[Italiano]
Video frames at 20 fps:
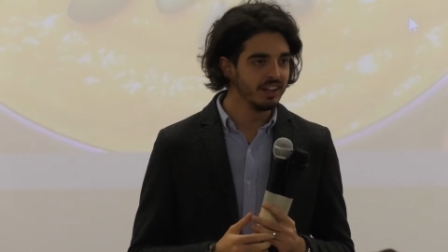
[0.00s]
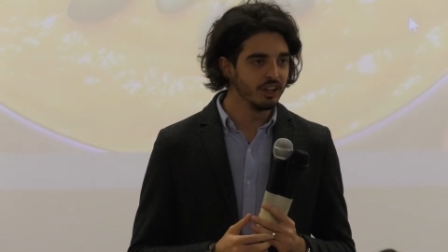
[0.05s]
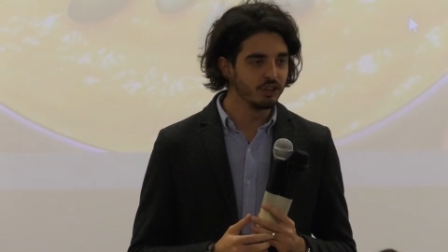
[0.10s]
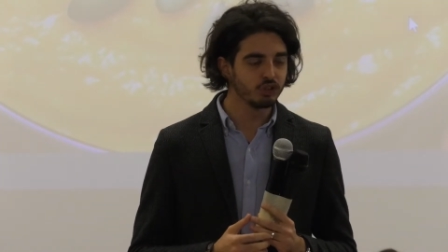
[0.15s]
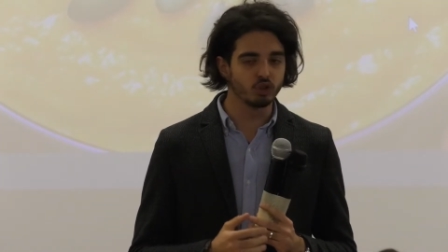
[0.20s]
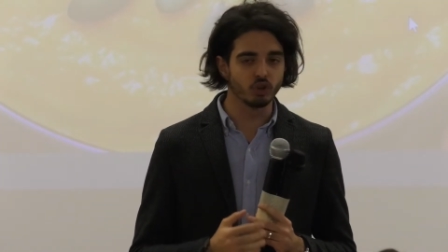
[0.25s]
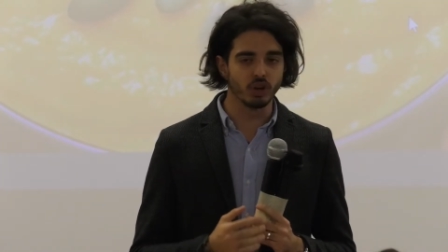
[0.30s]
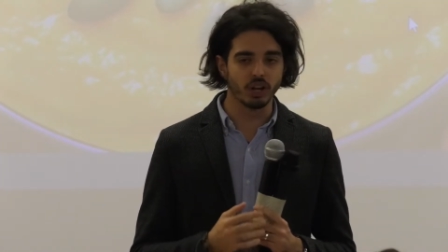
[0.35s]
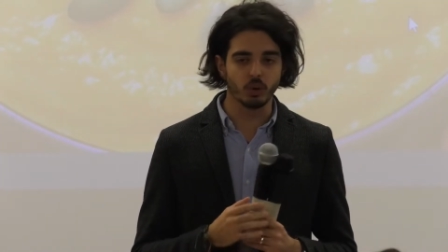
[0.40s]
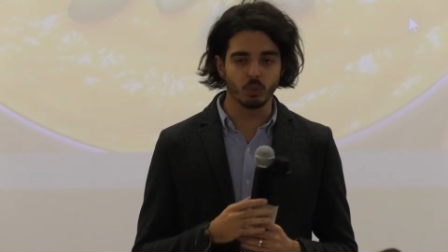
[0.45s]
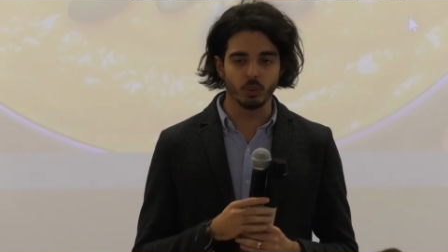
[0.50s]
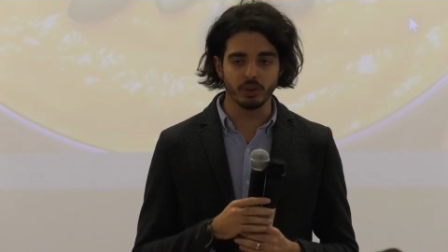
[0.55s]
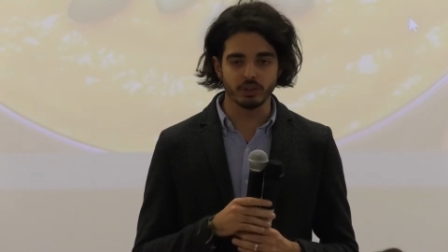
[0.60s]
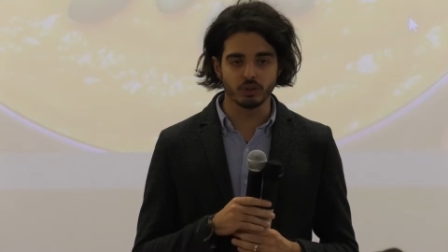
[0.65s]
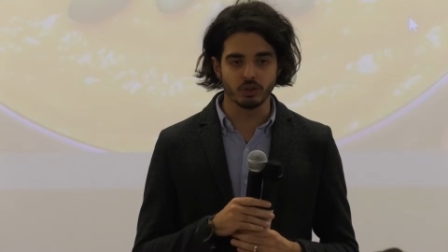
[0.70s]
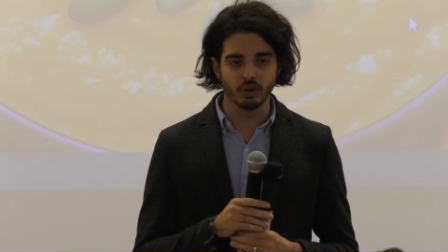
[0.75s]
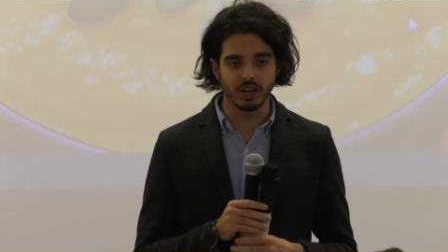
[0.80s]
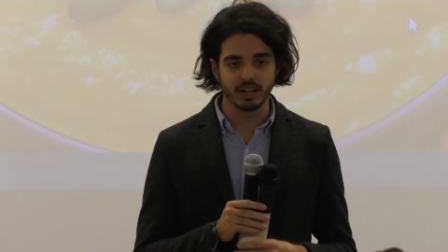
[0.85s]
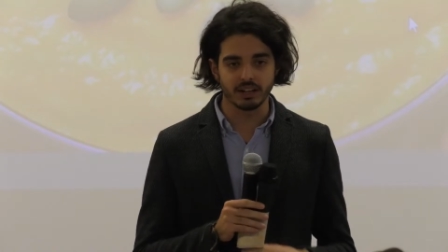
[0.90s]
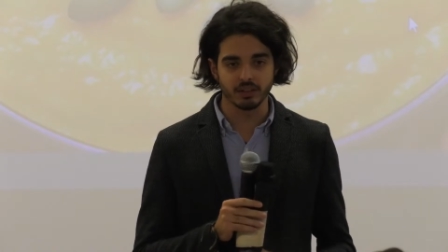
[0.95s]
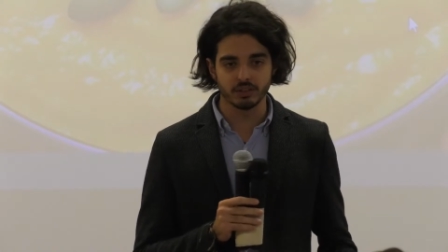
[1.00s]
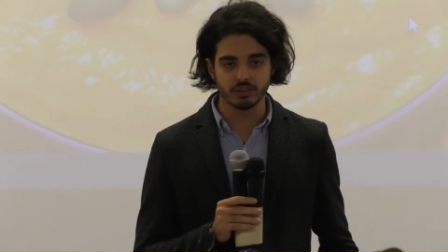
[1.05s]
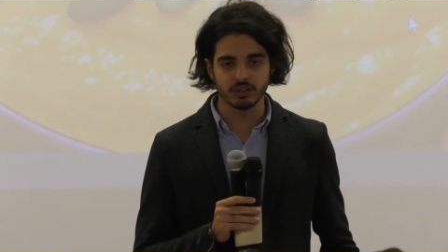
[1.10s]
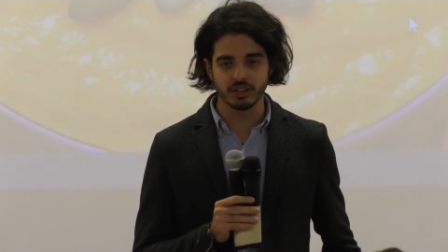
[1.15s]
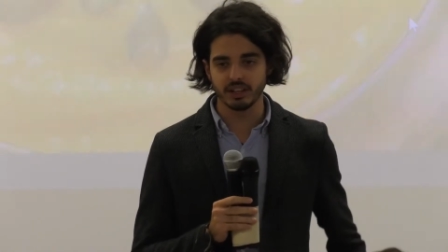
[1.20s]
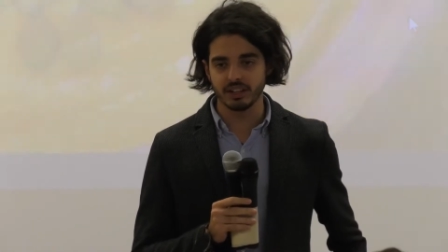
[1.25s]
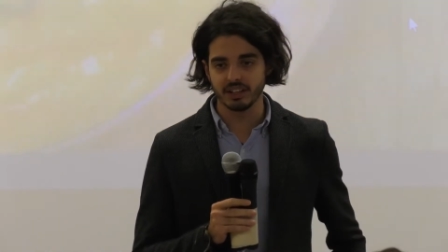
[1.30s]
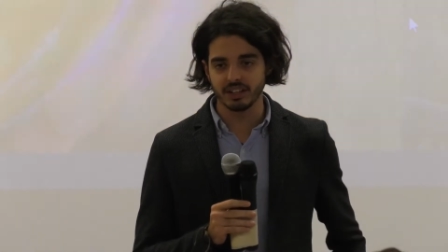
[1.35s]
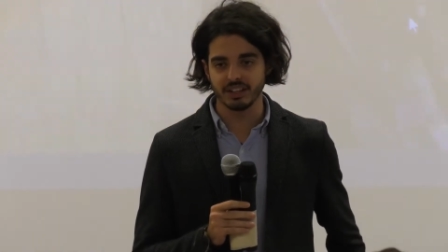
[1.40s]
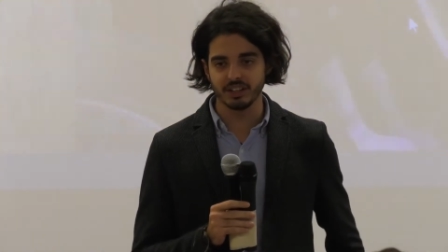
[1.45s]
sono al quinto anno
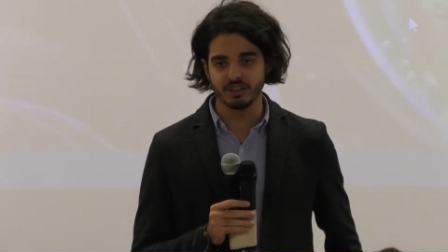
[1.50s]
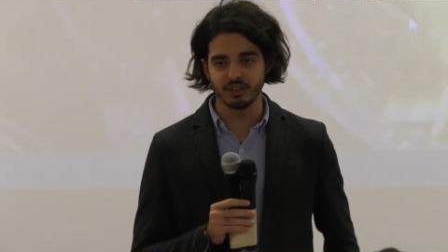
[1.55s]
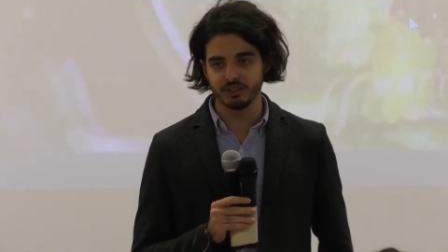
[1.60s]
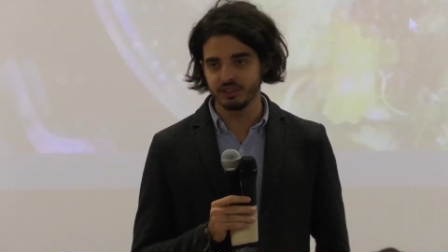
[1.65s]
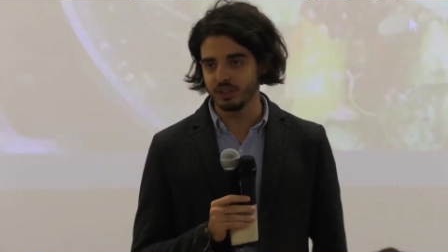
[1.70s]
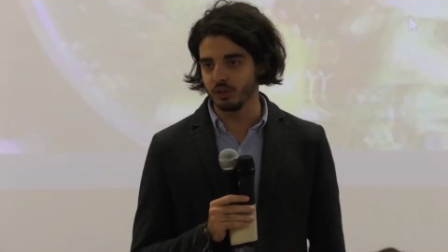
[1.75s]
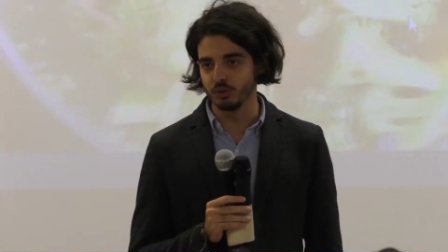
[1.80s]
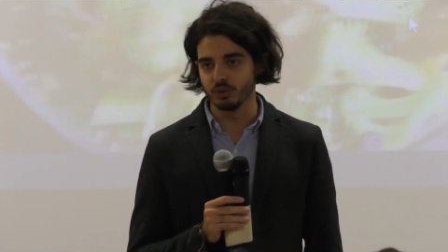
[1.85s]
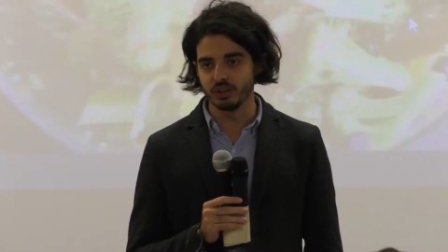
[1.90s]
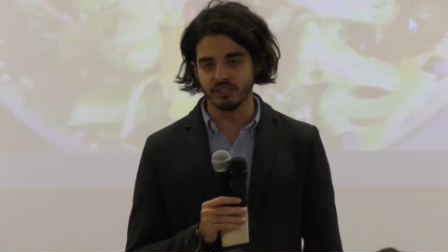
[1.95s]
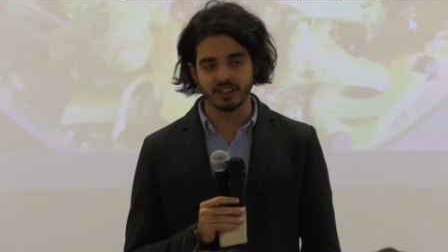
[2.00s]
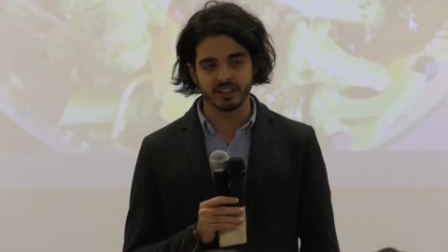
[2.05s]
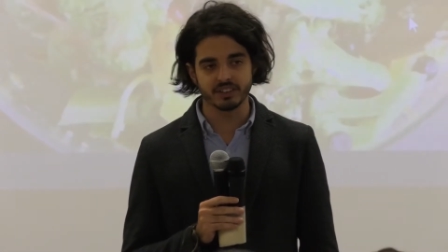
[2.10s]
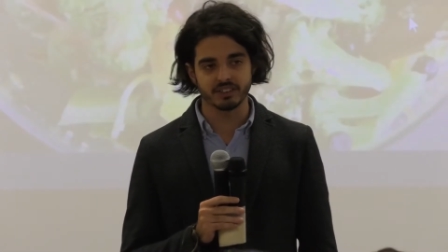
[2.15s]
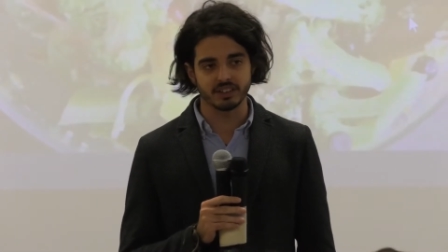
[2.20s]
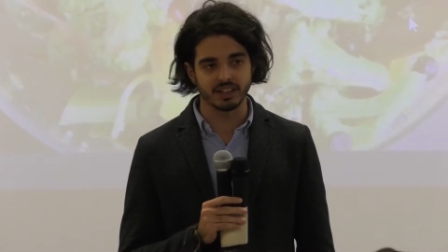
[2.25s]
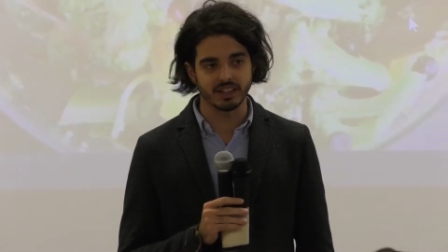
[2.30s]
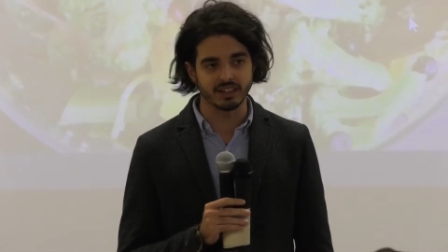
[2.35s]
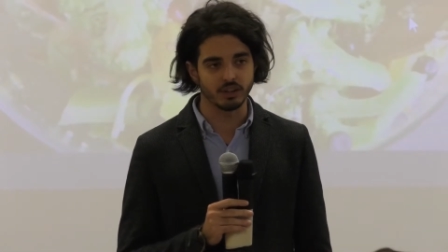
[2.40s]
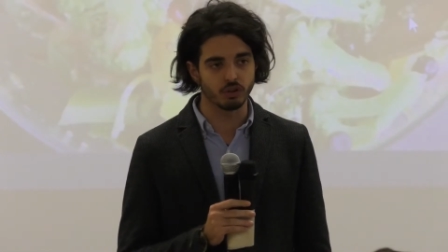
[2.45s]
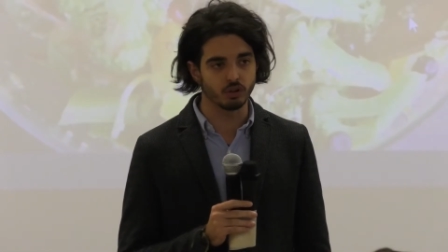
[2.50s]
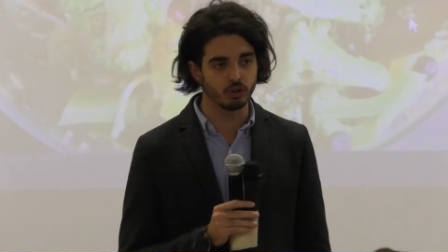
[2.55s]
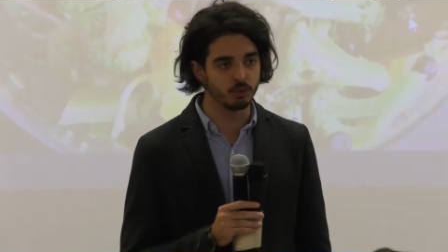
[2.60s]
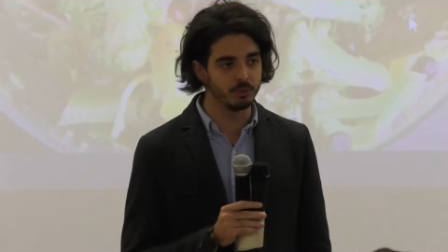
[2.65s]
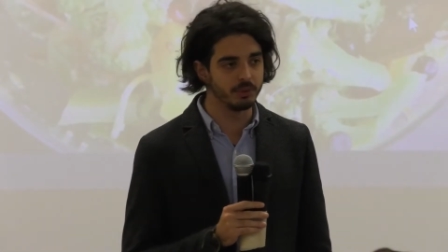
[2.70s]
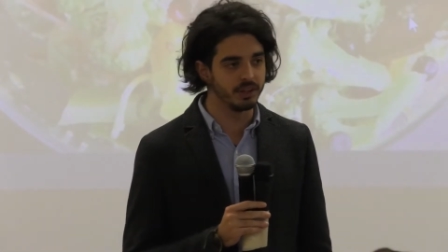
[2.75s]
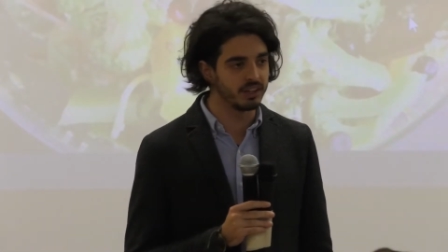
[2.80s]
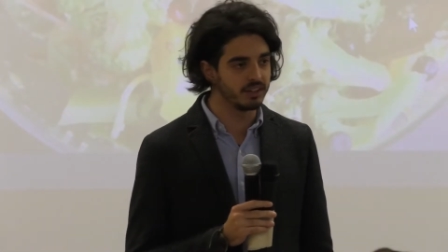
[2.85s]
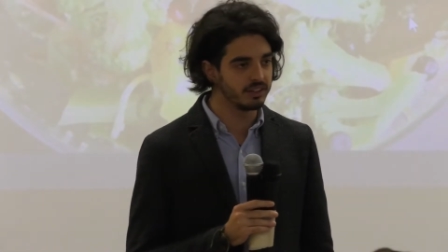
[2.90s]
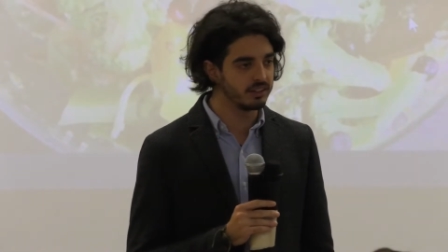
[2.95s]
dell'università di
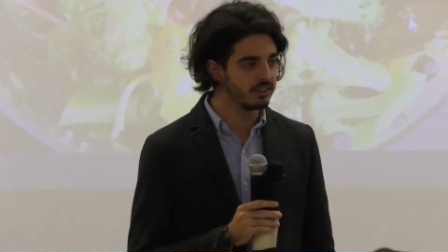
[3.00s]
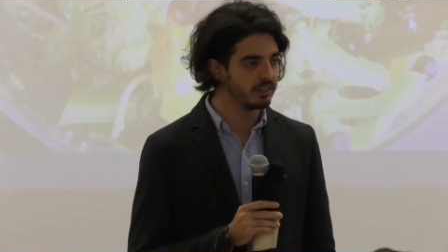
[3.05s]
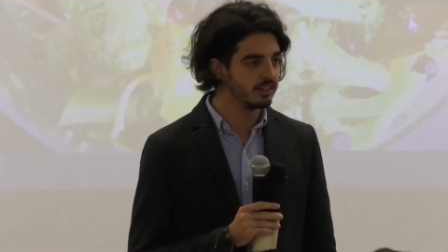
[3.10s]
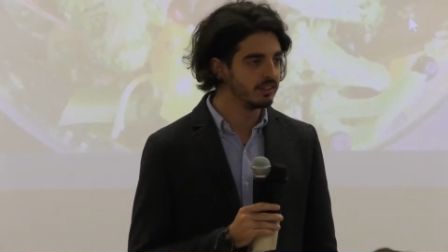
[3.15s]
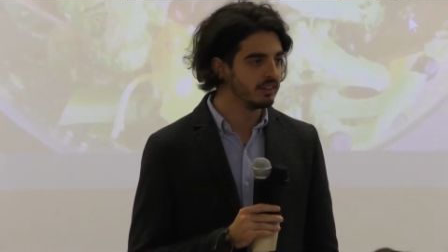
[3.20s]
economia